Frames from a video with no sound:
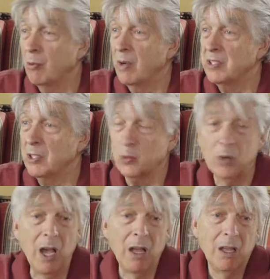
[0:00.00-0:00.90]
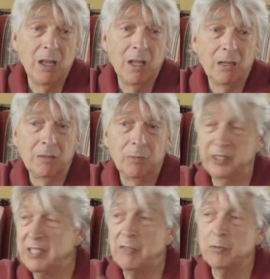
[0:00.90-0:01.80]
quoi que ce soit,
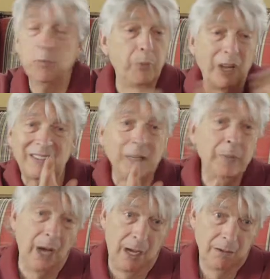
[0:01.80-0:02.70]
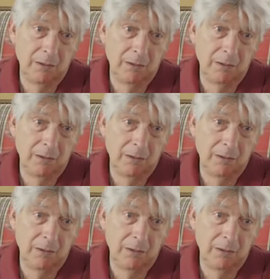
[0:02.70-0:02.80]
peut-être vous ne portez pas.